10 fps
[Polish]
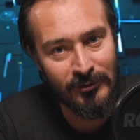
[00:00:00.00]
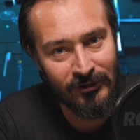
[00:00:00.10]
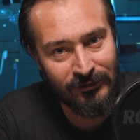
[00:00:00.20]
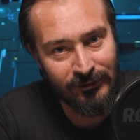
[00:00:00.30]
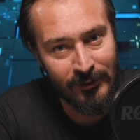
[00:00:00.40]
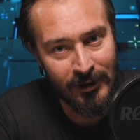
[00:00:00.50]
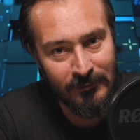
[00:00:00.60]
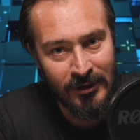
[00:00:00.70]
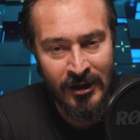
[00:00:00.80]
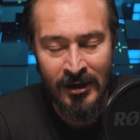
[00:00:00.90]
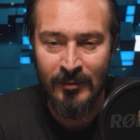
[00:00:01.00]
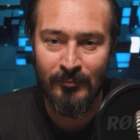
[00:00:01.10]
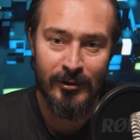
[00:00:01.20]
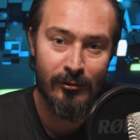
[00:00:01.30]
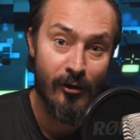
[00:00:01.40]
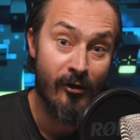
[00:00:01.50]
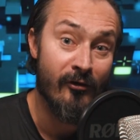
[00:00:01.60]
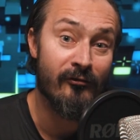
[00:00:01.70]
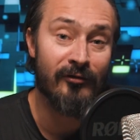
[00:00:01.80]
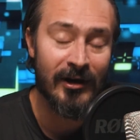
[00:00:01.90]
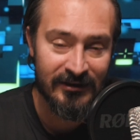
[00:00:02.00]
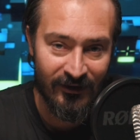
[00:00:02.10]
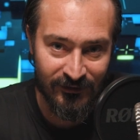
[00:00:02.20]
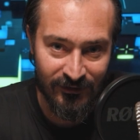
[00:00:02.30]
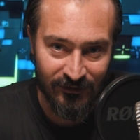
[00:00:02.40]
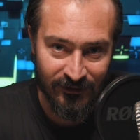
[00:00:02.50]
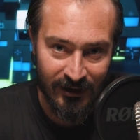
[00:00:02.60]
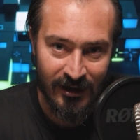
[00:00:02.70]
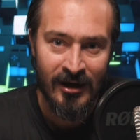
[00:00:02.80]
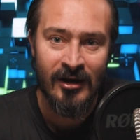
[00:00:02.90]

jeździłem, było fantastycznie.